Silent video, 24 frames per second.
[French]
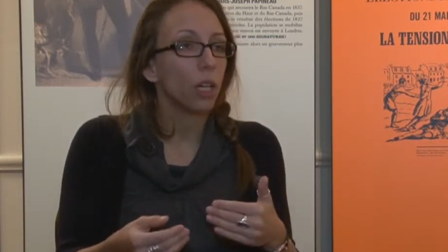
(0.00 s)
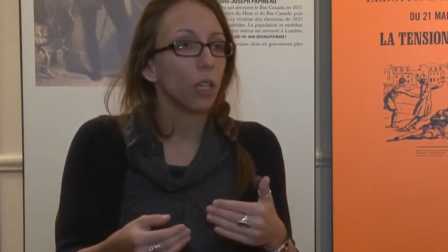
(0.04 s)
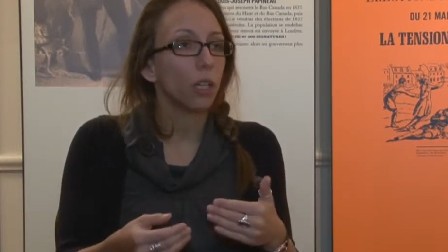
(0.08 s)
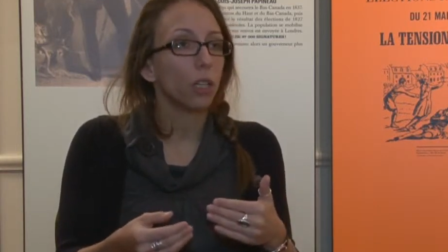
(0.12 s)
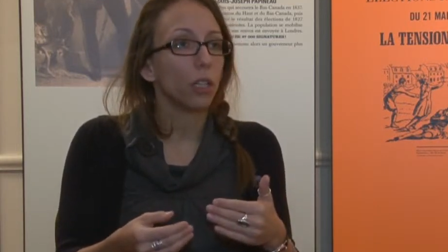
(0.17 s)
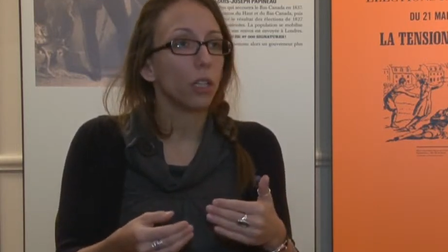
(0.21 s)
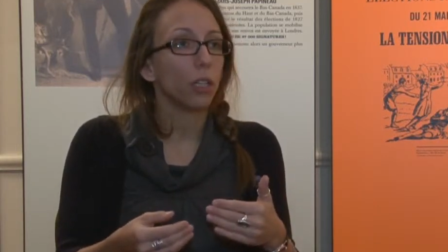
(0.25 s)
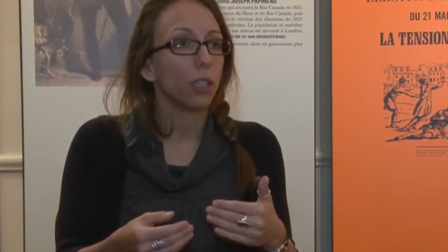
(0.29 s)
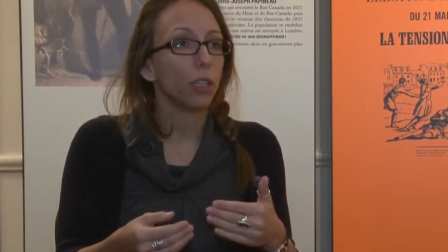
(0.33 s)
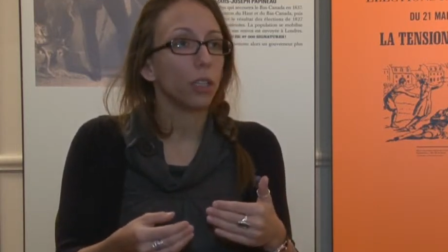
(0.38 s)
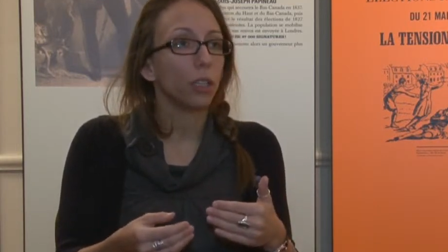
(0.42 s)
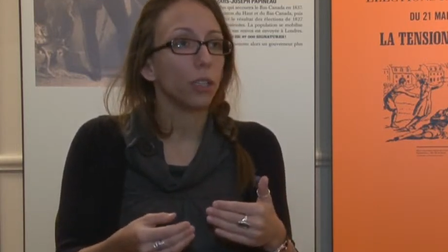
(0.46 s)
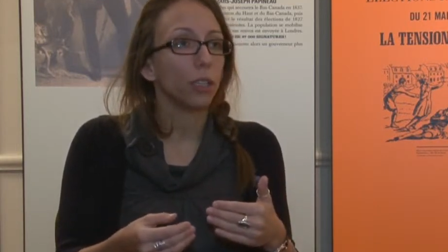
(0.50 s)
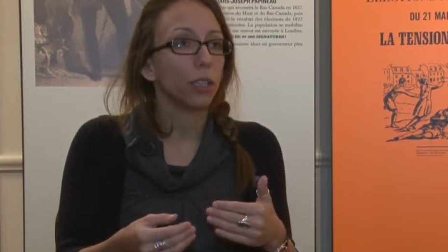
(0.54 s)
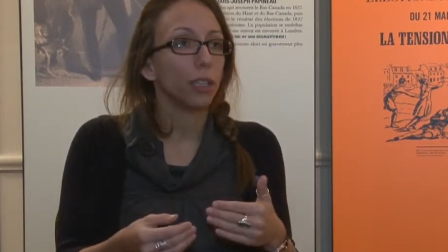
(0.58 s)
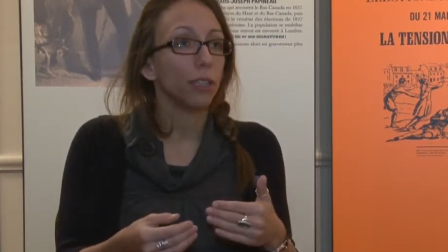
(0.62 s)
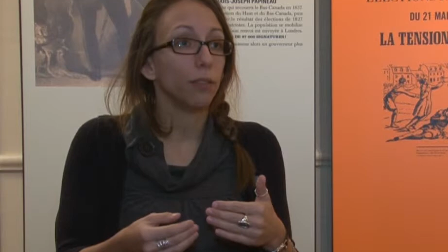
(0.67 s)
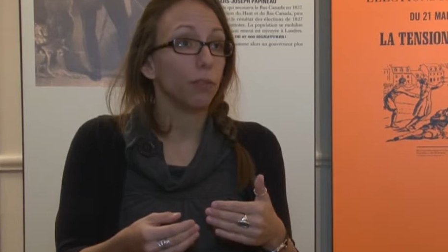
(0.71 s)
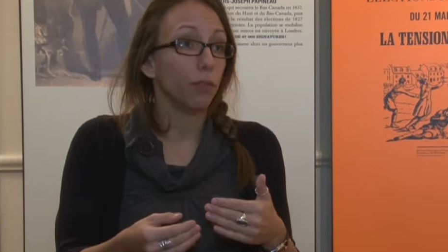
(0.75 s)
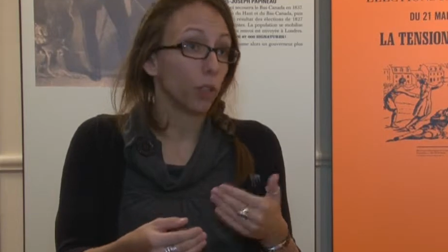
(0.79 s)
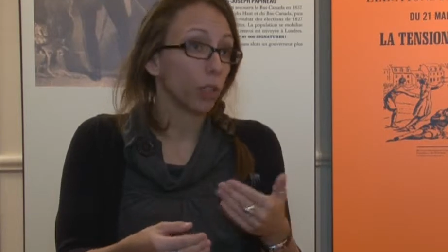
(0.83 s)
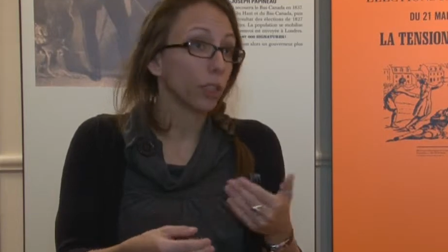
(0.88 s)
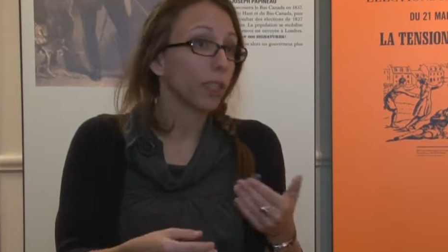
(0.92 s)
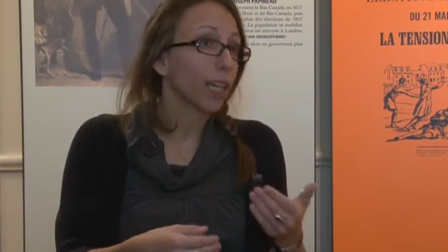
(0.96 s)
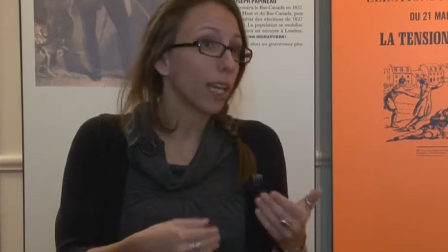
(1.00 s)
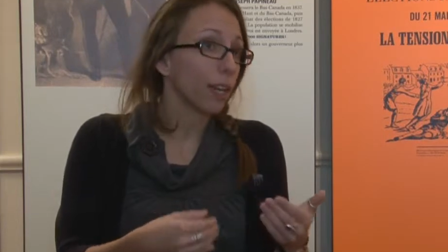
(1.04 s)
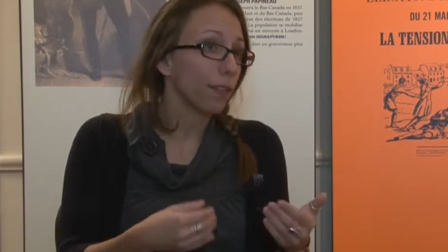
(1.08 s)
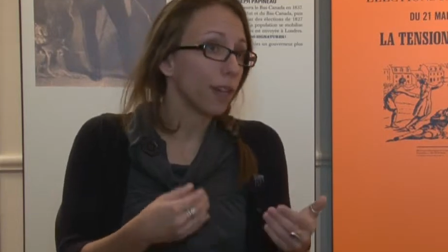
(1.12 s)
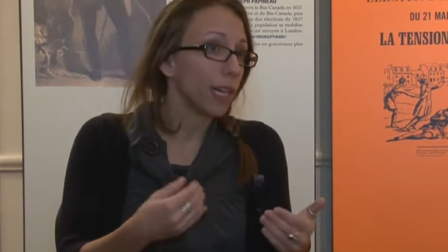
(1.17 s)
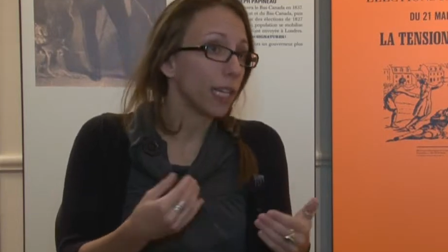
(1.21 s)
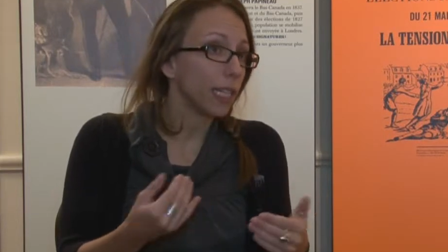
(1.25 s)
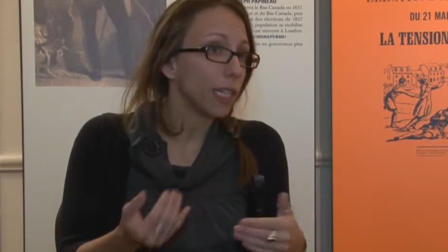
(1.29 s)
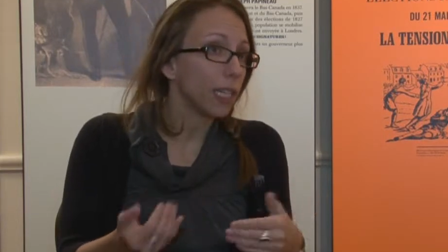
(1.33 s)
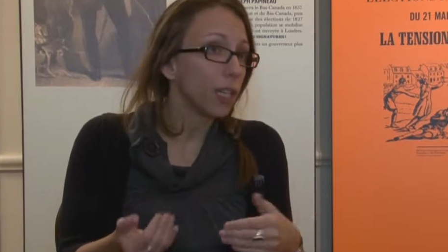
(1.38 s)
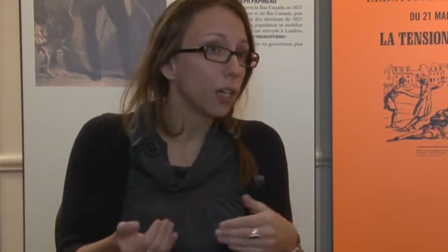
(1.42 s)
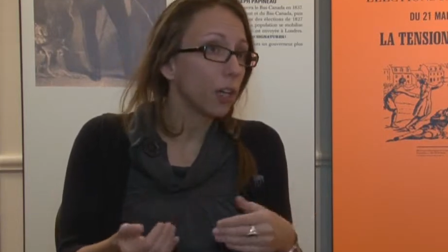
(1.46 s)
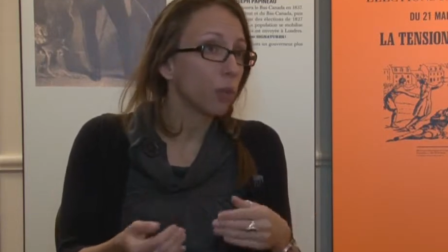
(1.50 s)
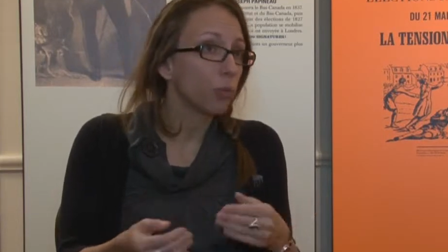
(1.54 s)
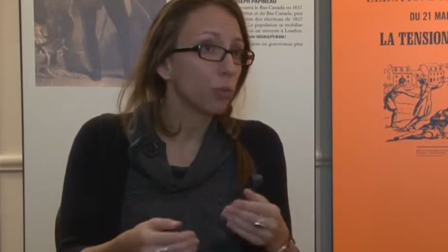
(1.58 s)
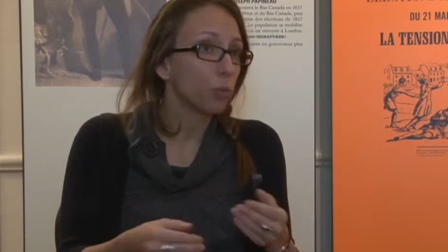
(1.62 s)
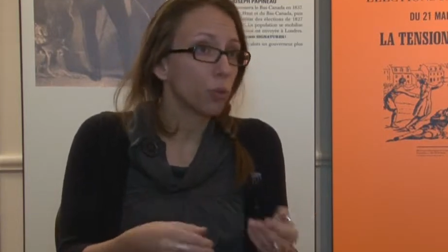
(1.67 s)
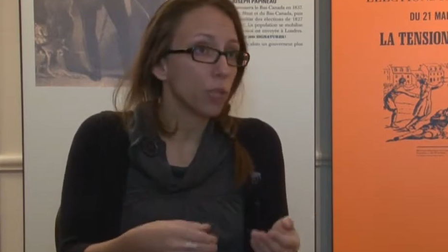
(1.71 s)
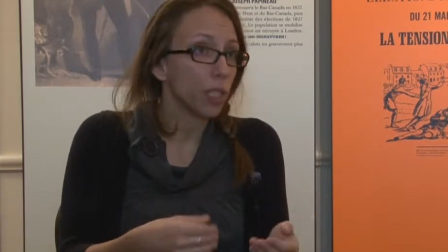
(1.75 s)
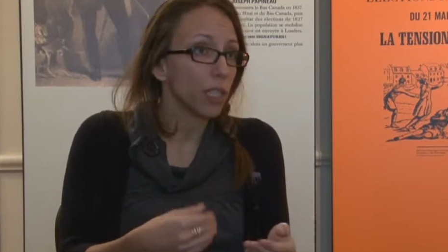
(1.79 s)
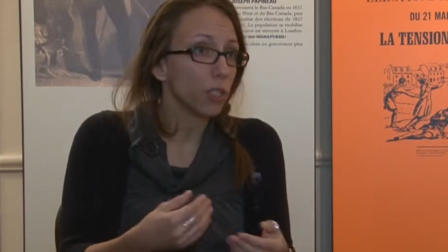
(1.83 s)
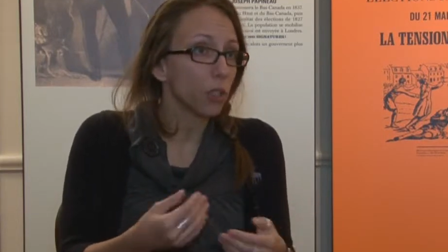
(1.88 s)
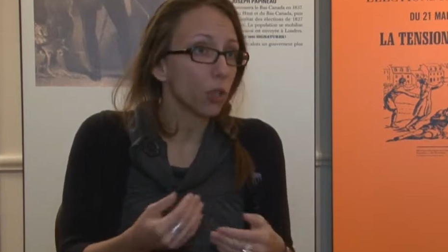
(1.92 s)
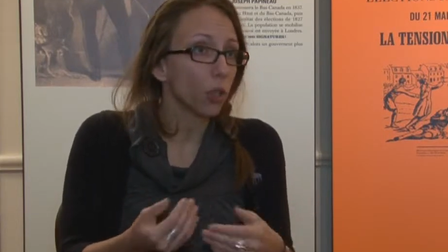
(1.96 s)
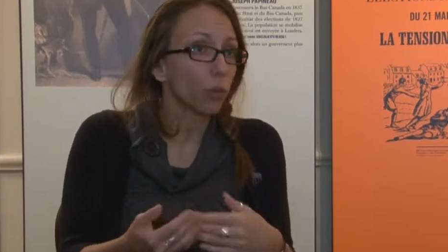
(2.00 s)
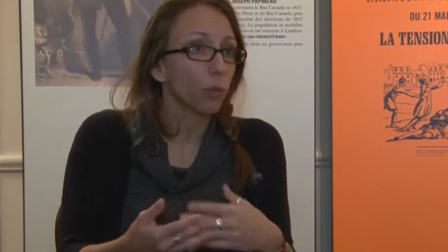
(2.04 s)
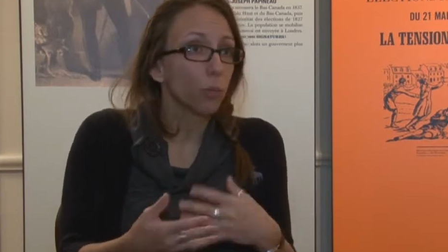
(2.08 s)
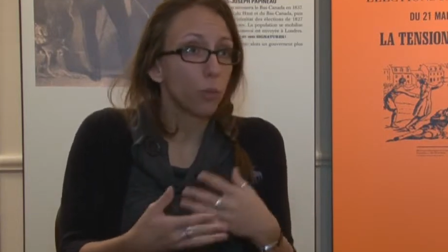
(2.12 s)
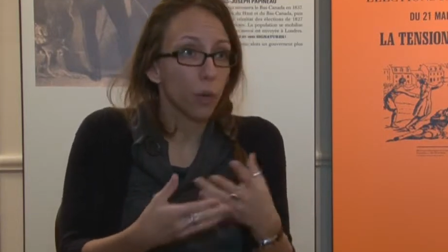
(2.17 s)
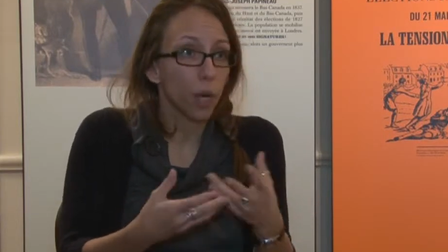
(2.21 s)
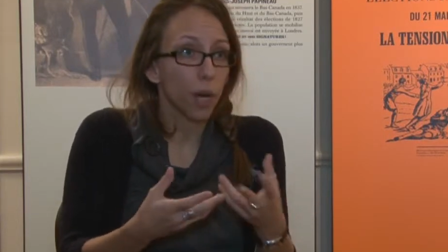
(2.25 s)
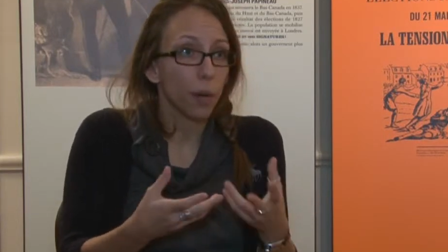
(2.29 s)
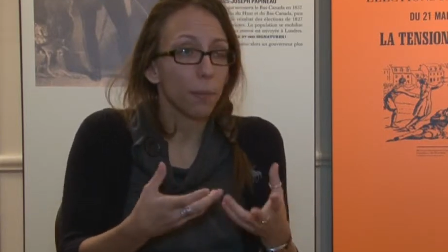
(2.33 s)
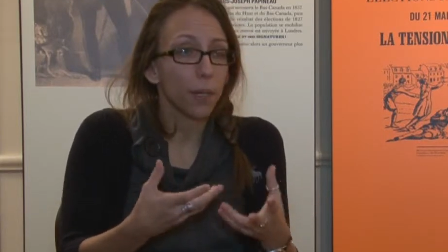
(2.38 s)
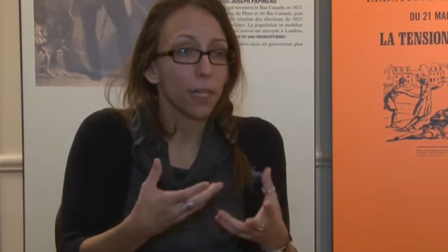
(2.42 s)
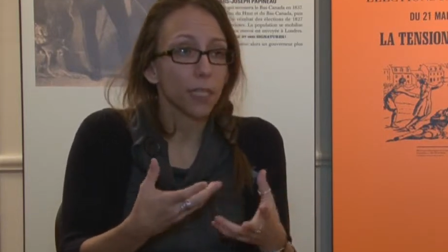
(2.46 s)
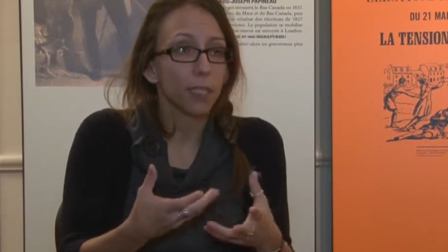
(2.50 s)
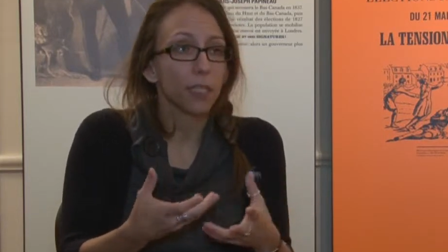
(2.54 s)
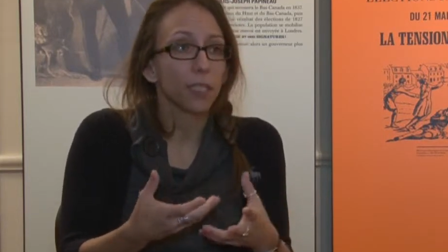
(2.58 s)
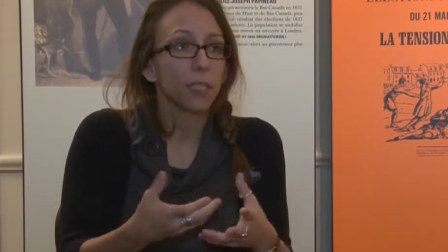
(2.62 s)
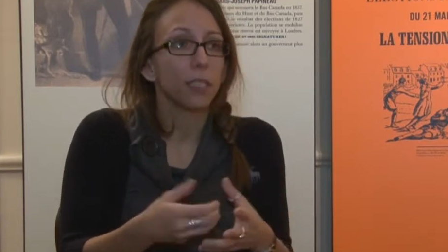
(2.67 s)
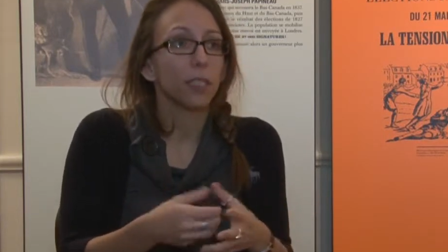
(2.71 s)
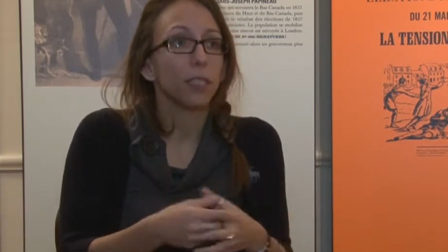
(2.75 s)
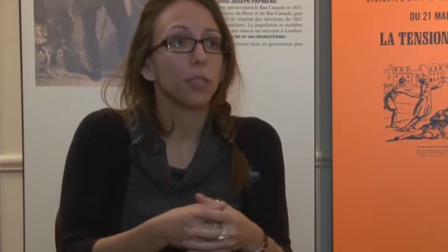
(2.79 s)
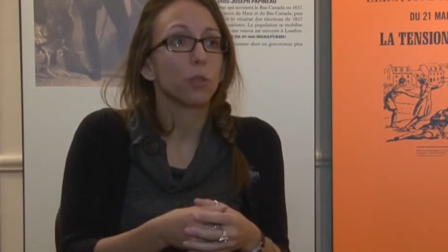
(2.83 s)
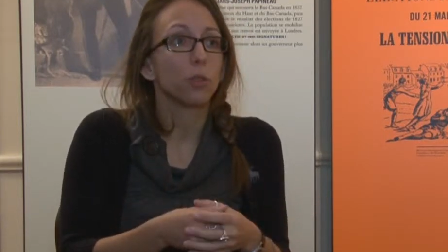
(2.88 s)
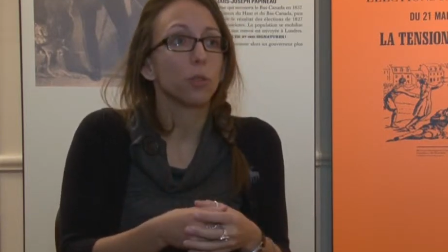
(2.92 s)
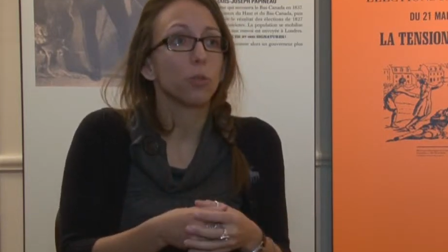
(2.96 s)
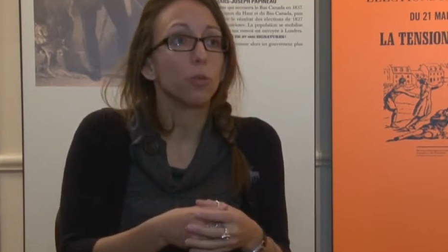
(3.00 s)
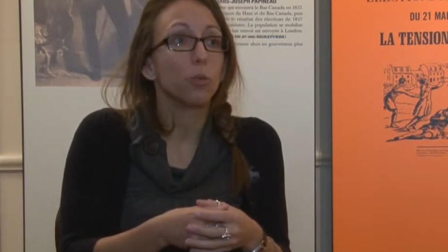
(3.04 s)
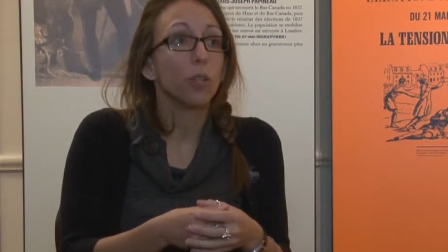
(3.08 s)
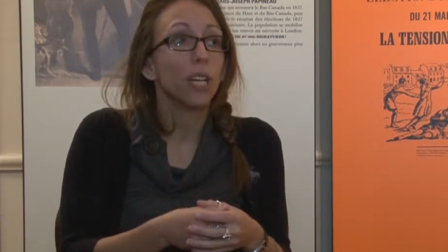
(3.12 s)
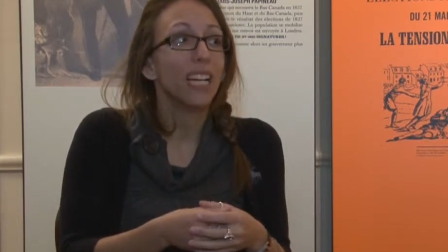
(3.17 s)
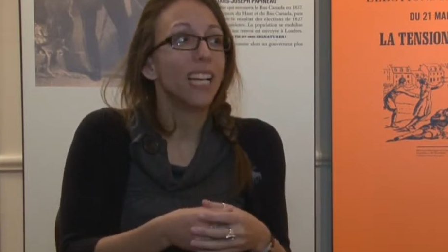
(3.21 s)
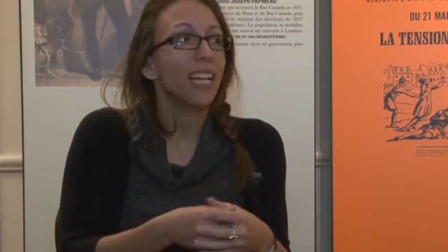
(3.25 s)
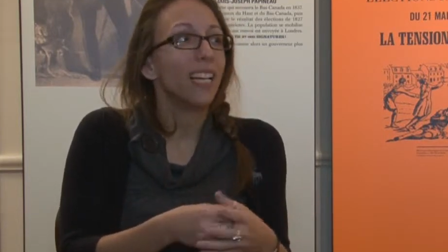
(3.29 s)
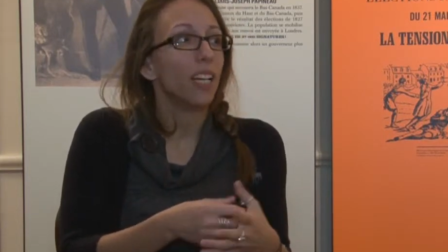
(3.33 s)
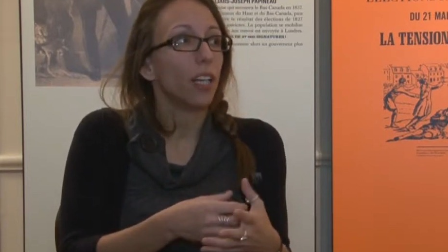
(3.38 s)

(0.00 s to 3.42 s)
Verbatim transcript: euh, il va travailler comme tous les autres pour ramasser des sous,